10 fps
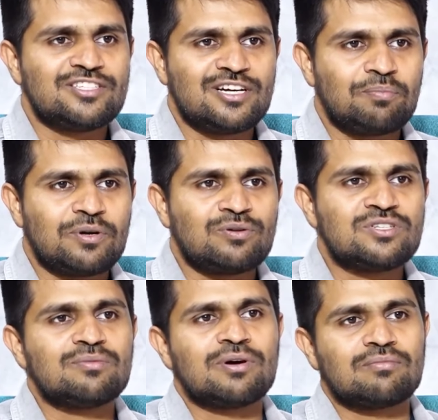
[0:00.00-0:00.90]
చిన్నప్పటి
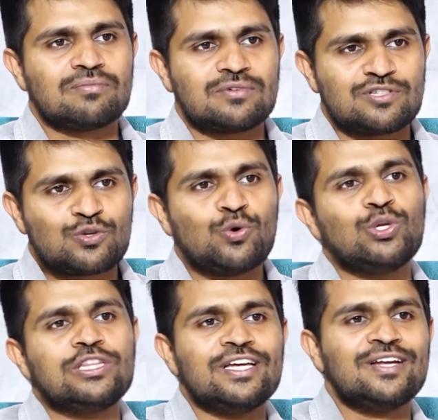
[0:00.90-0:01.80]
నుంచి మనం స్కూల్